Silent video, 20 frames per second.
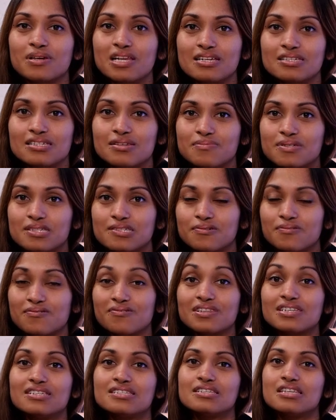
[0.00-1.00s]
les émissions,
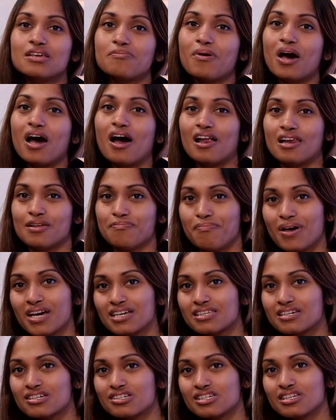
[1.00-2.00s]
n'hésitez pas à les
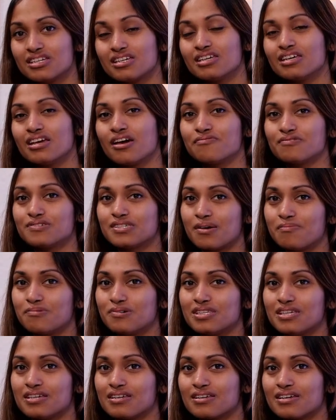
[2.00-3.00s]
partager et à vous
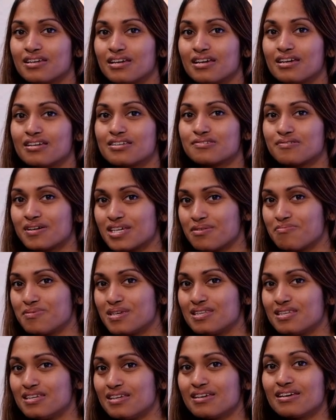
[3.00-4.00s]
abonner. Soyez
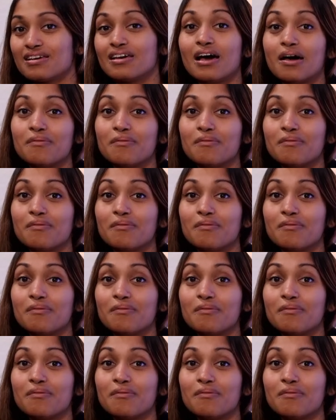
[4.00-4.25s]
bénis, à